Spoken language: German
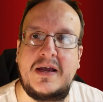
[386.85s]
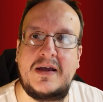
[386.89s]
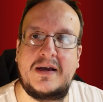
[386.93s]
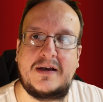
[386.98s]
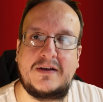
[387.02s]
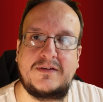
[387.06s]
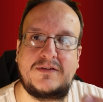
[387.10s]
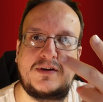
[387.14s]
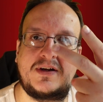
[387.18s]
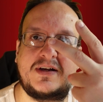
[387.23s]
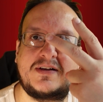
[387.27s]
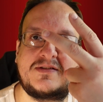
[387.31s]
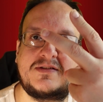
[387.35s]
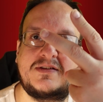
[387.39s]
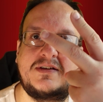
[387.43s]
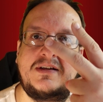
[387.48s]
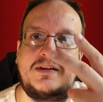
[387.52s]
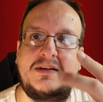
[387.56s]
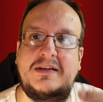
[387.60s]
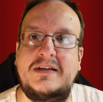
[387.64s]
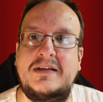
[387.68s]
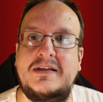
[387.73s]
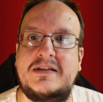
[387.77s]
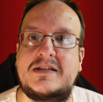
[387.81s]
Also das
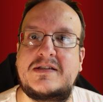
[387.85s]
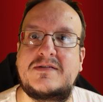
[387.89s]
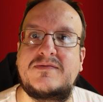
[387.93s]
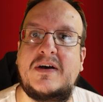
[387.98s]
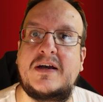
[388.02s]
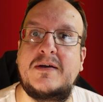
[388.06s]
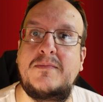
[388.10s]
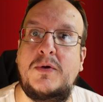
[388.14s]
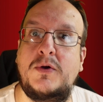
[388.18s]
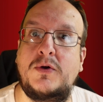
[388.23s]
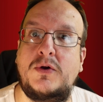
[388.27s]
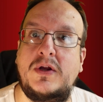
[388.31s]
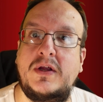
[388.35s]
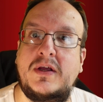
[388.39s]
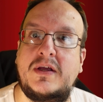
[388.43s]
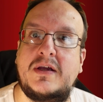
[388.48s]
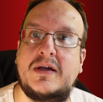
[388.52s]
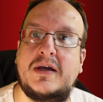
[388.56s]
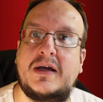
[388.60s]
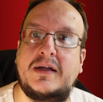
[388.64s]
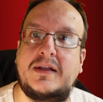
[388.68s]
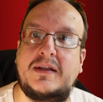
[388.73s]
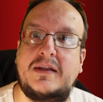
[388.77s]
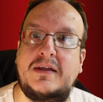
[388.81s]
sind die zwei
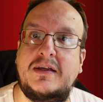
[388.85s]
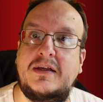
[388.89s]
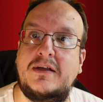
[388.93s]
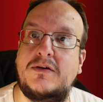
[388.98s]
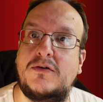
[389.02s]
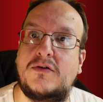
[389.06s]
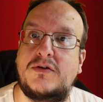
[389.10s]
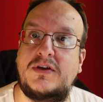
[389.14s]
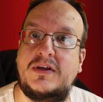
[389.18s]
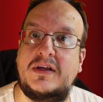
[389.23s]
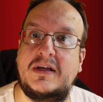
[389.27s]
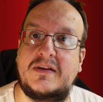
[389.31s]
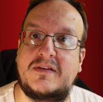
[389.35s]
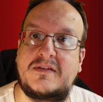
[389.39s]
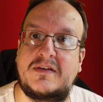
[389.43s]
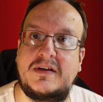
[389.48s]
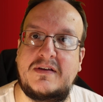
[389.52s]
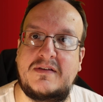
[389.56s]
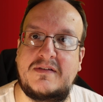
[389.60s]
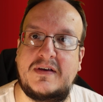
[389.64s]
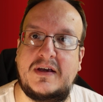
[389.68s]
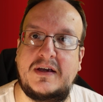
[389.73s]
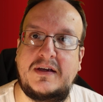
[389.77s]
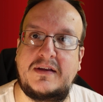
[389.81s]
Möglichkeiten, die ich euch jetzt
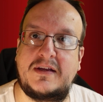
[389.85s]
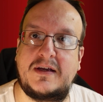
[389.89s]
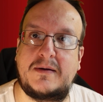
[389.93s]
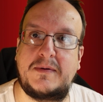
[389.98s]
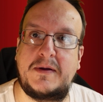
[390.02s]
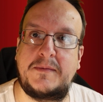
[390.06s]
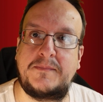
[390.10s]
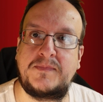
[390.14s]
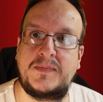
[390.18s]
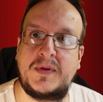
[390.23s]
gezeigt habe.